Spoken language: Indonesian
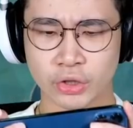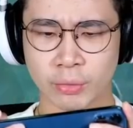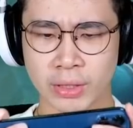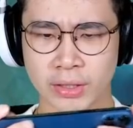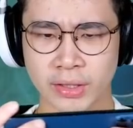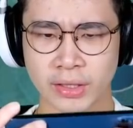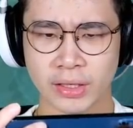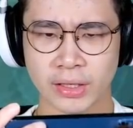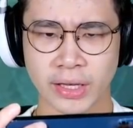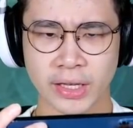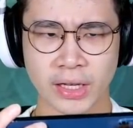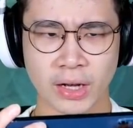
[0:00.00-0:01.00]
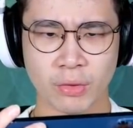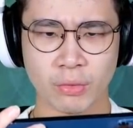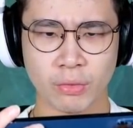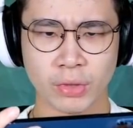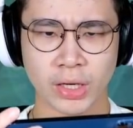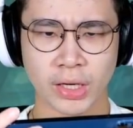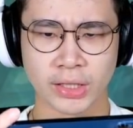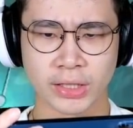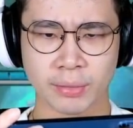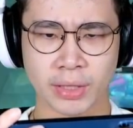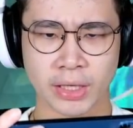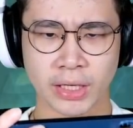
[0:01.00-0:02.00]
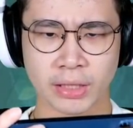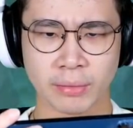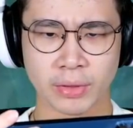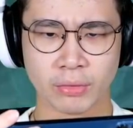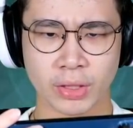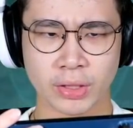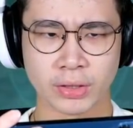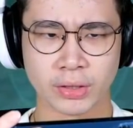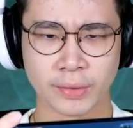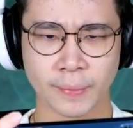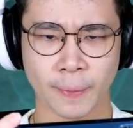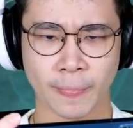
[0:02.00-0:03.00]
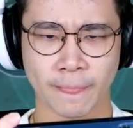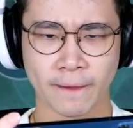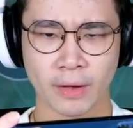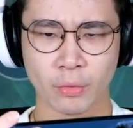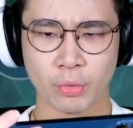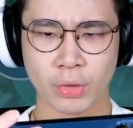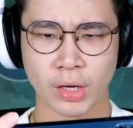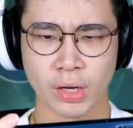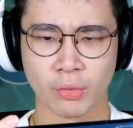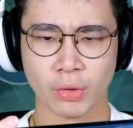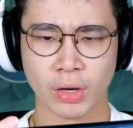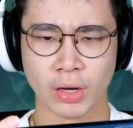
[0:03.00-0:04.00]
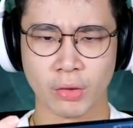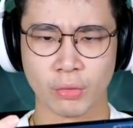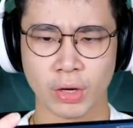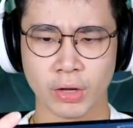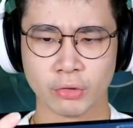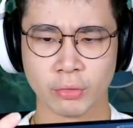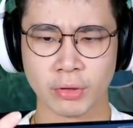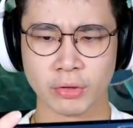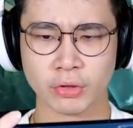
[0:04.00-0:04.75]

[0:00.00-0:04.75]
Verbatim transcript: cuman kayaknya nggak guna deh guys ya bikin item itu guys gak guna gak guna gak guna cuman